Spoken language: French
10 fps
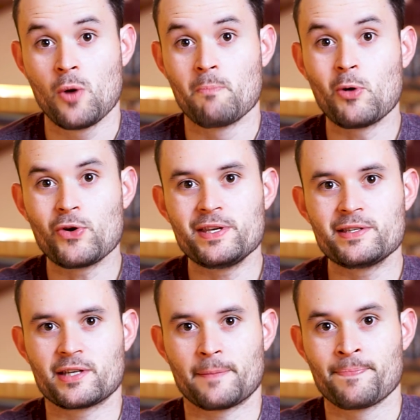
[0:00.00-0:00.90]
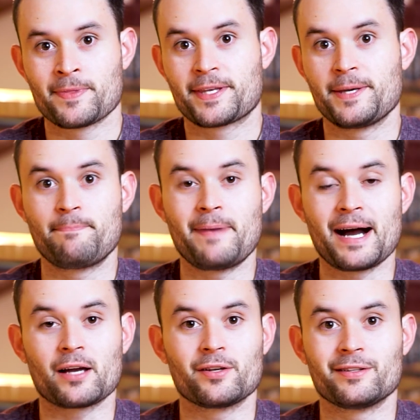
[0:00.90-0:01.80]
Moïse qui
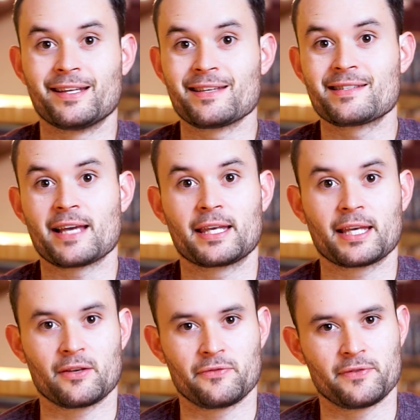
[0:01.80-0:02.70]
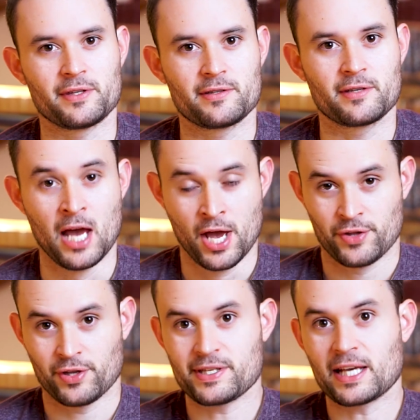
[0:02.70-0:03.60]
parle d'un sacrifice,
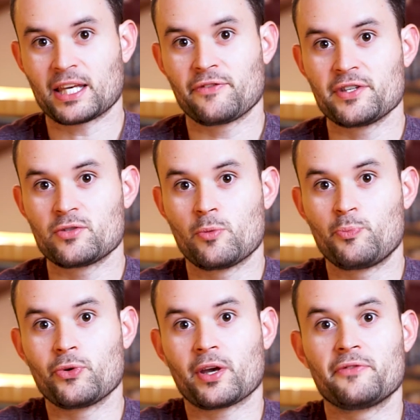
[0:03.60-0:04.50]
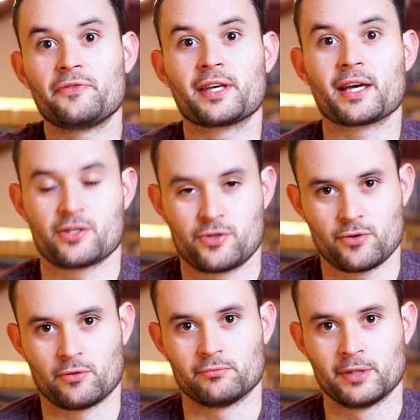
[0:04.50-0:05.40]
d'un sacrifice de
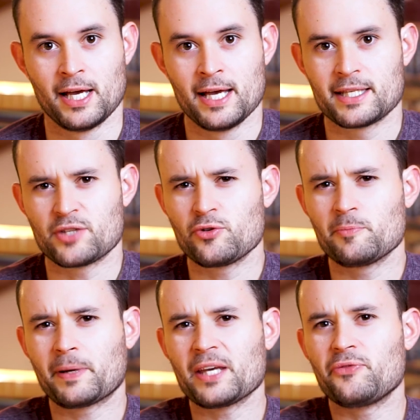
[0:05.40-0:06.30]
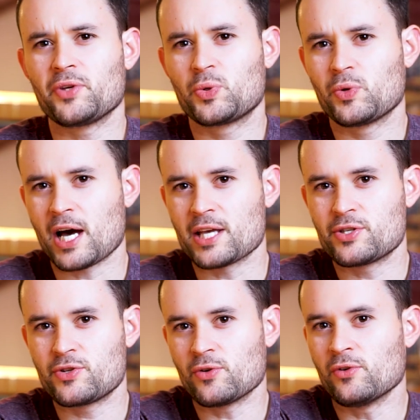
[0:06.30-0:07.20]
purification. C'est une
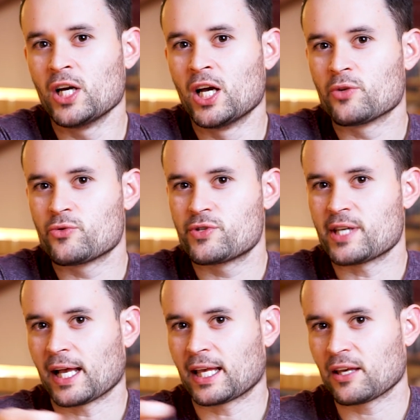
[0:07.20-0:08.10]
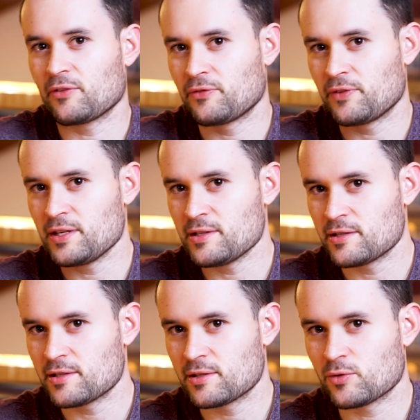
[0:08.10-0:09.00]
préfiguration du
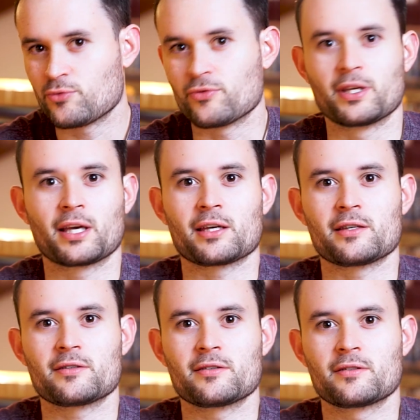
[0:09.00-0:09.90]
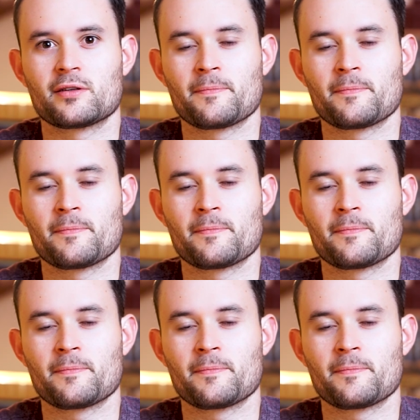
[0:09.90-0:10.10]
sacrifice du Christ.